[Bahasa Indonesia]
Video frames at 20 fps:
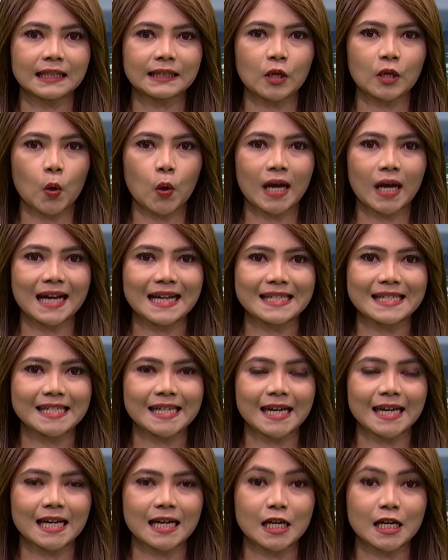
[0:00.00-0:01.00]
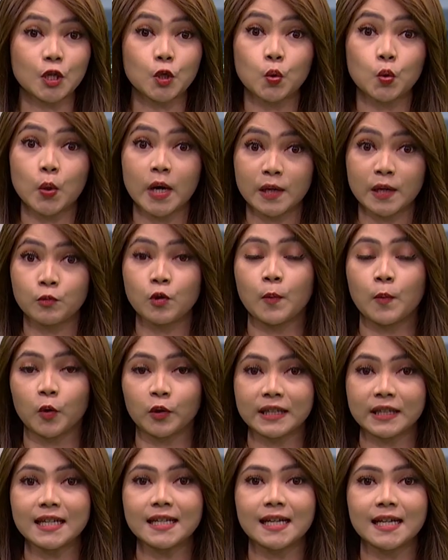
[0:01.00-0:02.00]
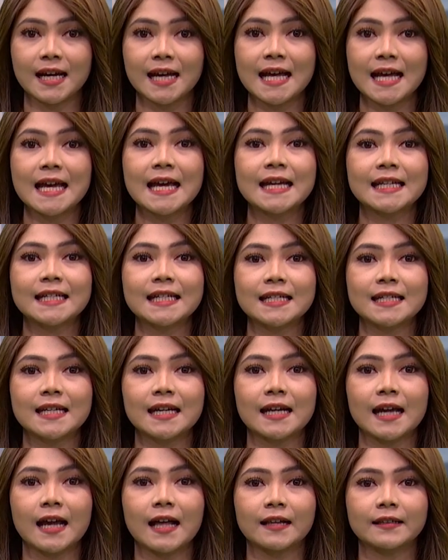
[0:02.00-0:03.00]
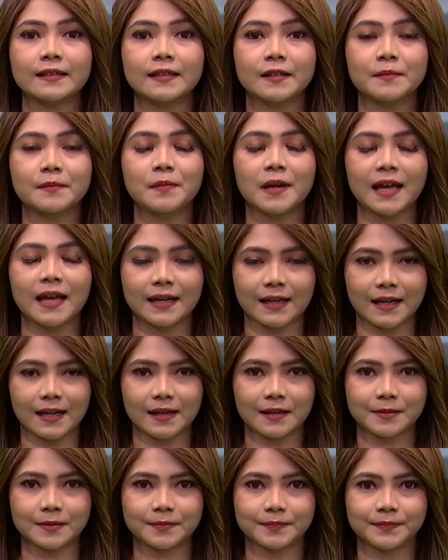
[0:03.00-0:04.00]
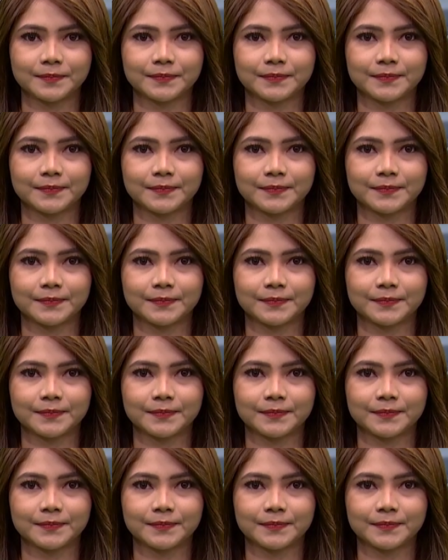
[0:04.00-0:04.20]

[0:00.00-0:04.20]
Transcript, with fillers: atau KJK 2023 di Den Helder, Belanda.